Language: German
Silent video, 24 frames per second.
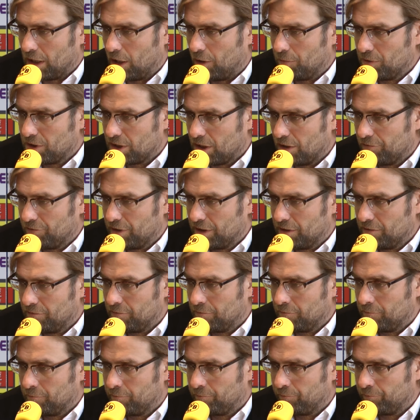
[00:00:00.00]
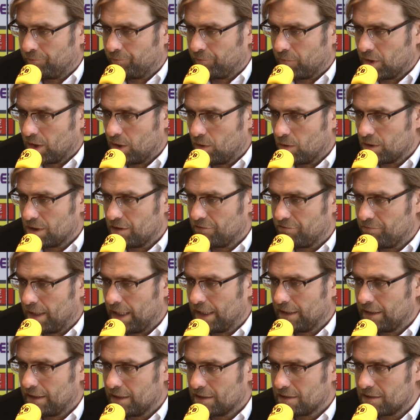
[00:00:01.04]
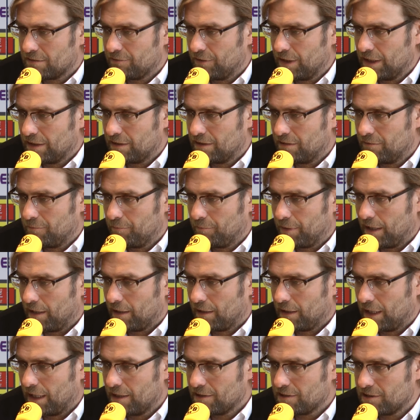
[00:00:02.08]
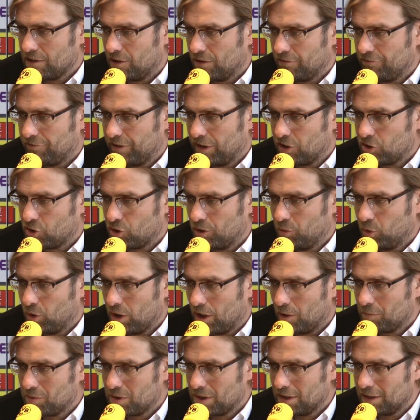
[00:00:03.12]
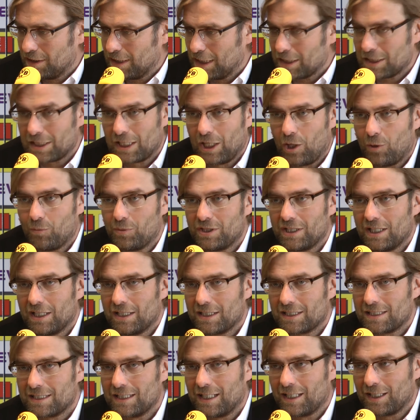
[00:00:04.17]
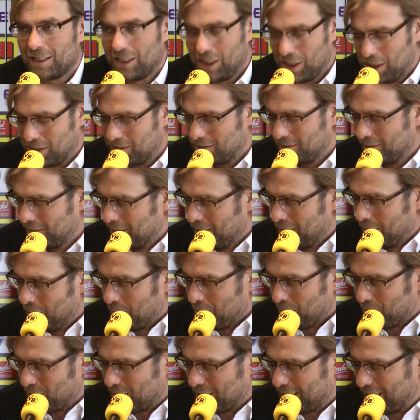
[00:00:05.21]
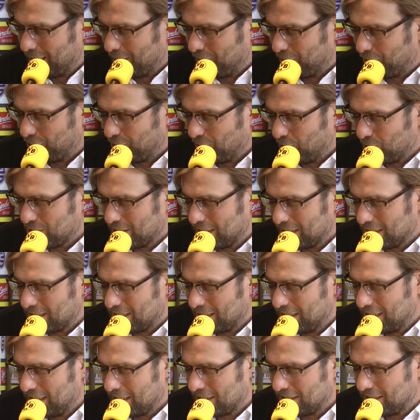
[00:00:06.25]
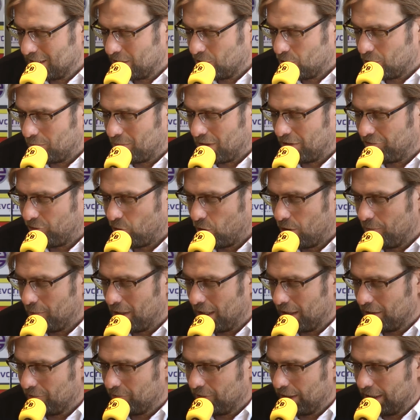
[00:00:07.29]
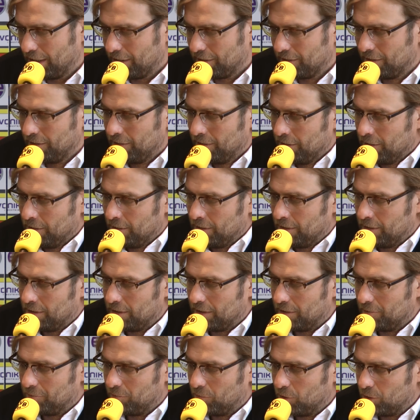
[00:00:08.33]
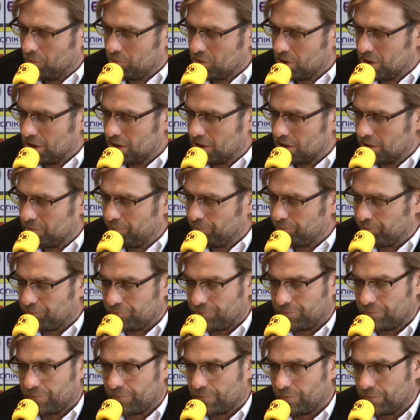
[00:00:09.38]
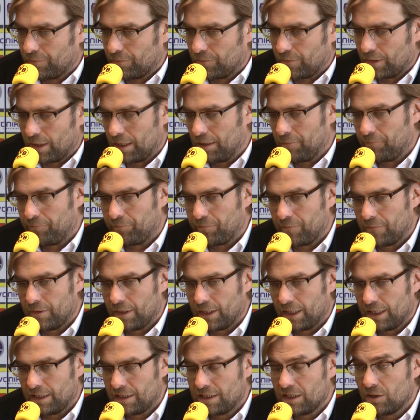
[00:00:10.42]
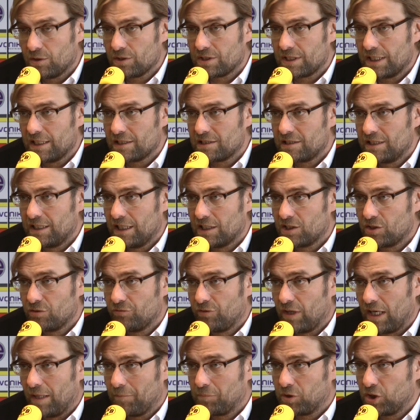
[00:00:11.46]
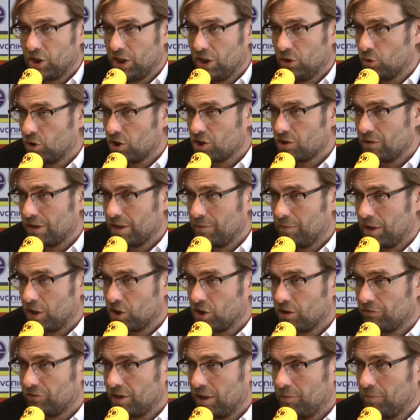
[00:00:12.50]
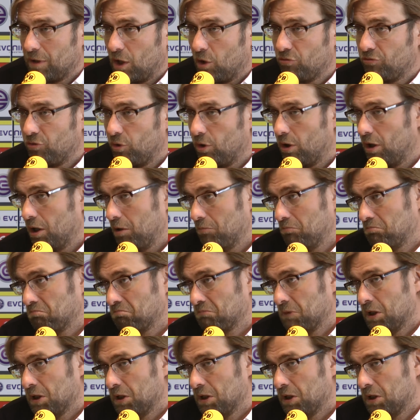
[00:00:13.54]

glaube ich, auch wenn Josef meint, dass vielleicht ein paar Kaiserslautern-Fans schon im Urlaub sind. Das glaube ich ehrlich gesagt nicht. Ich gehe davon aus, dass sie das Ding nochmal voll machen werden, ähm, um sich richtig aus der ersten Liga zu verabschieden und das soll die Mannschaft eben auch vorhaben.